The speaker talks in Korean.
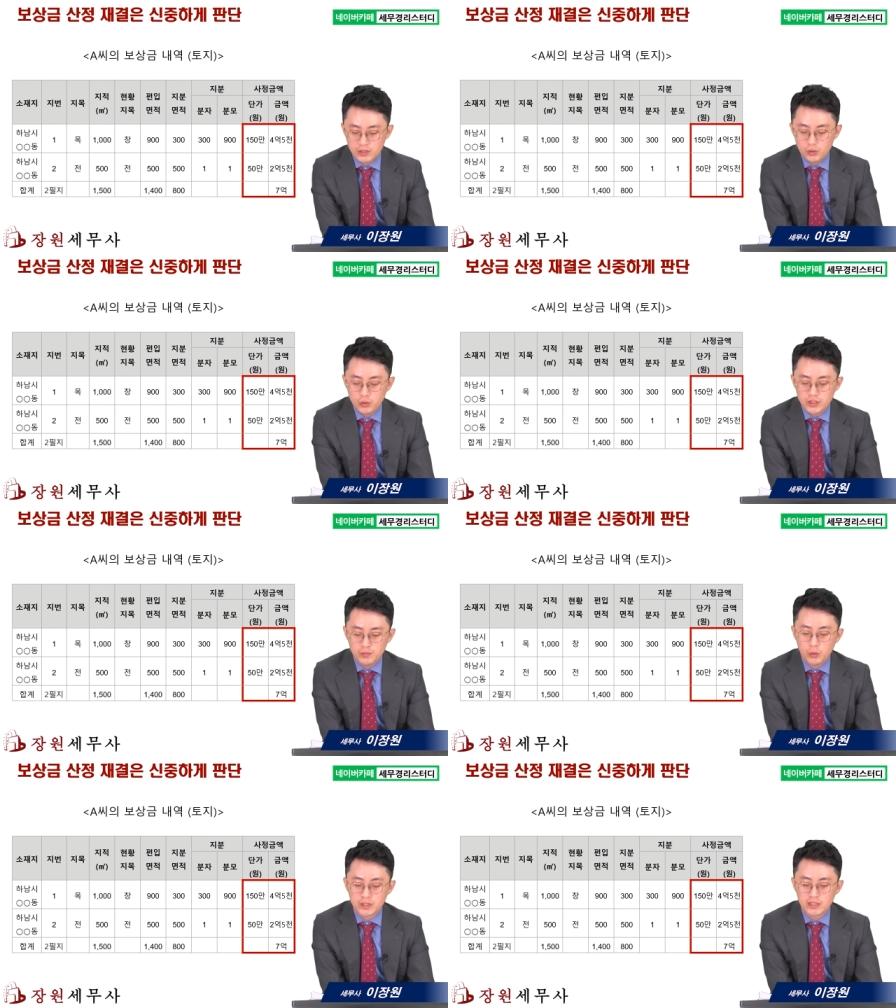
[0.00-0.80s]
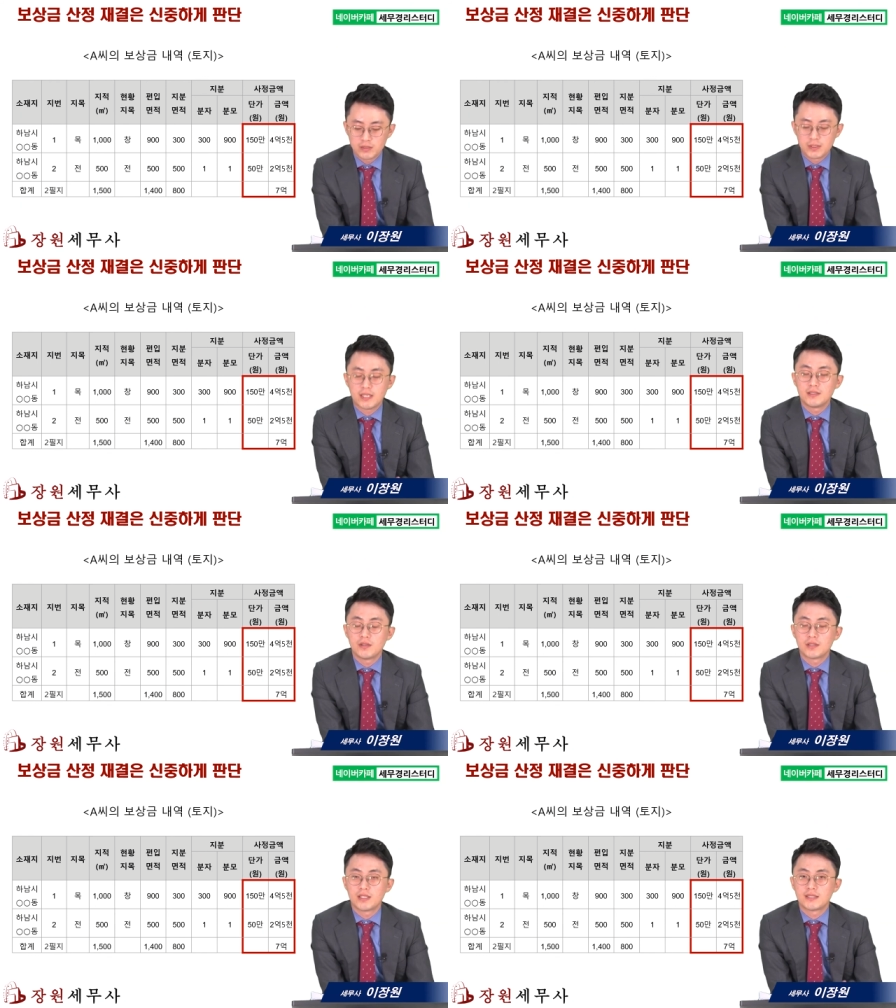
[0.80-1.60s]
토지 보상금이
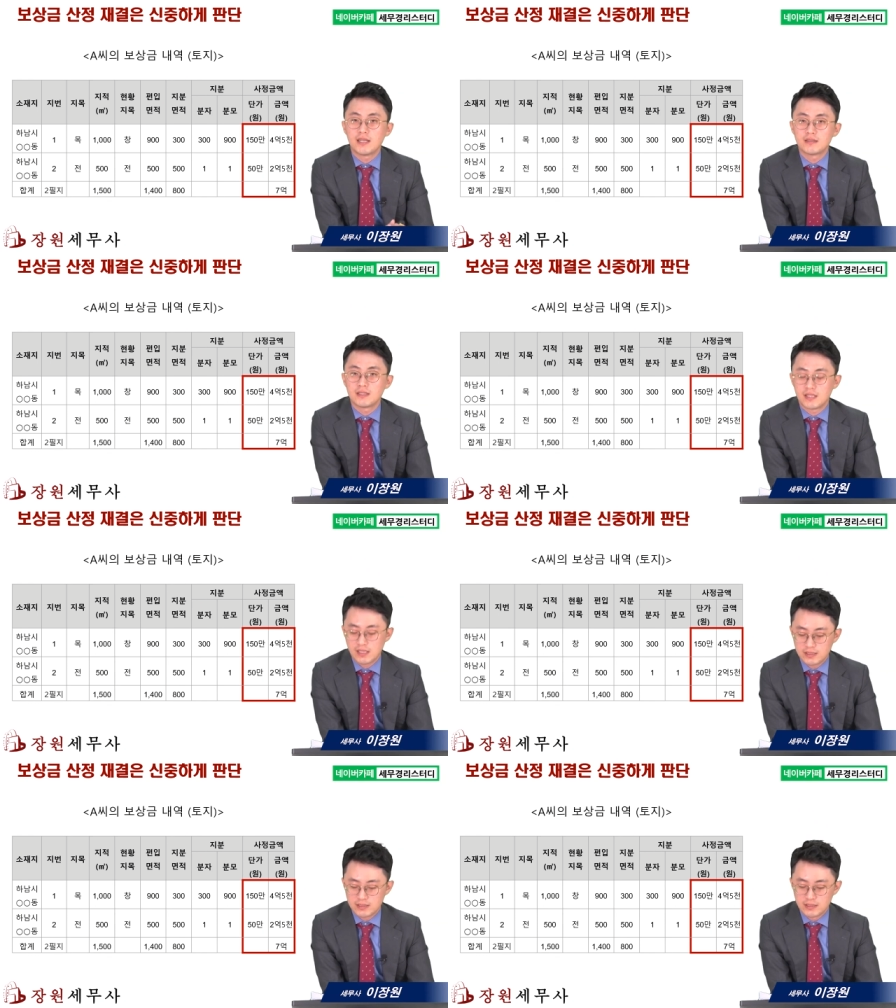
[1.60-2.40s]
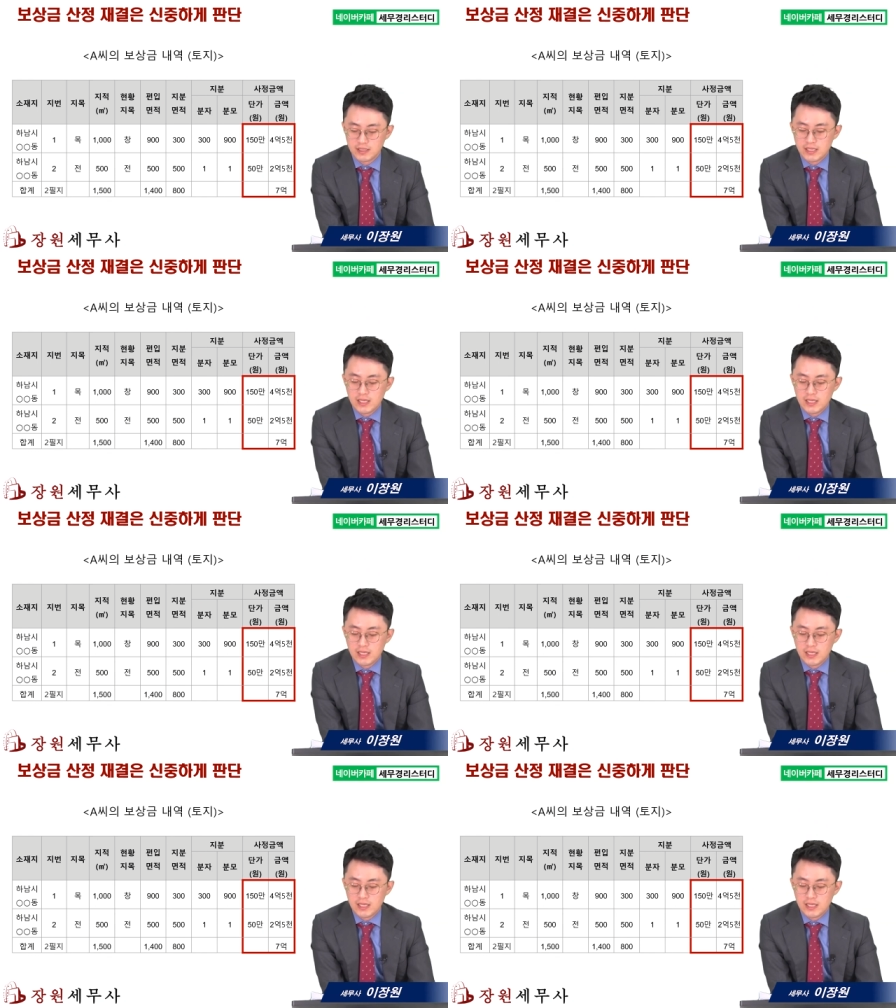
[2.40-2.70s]
산정된 상세 사항을